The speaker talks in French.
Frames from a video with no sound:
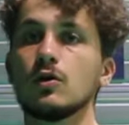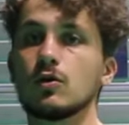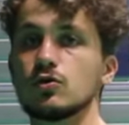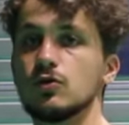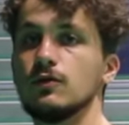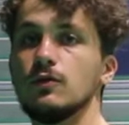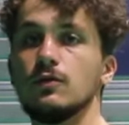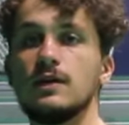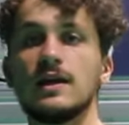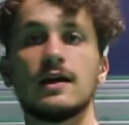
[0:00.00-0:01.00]
Quand
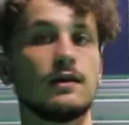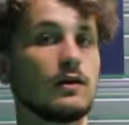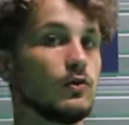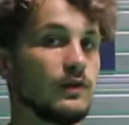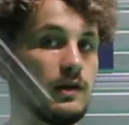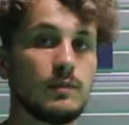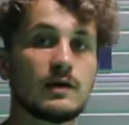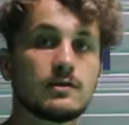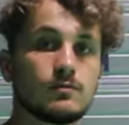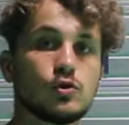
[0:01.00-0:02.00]
je décale d'un côté,
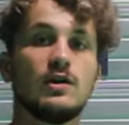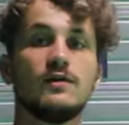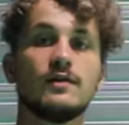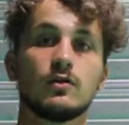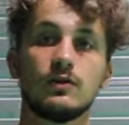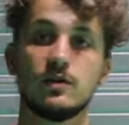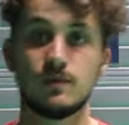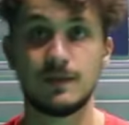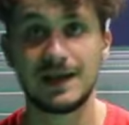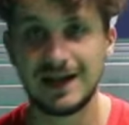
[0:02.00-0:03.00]
par exemple, je lève d'un côté, je
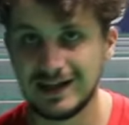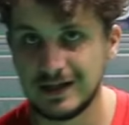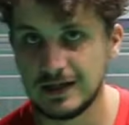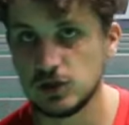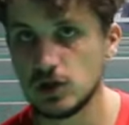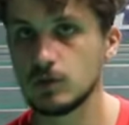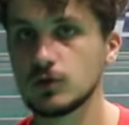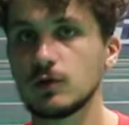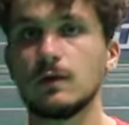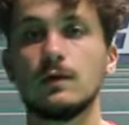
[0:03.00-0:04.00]
vais me décaler légèrement
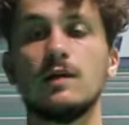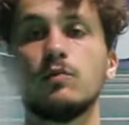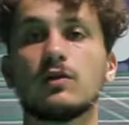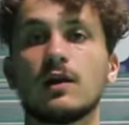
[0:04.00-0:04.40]
de ce côté pour,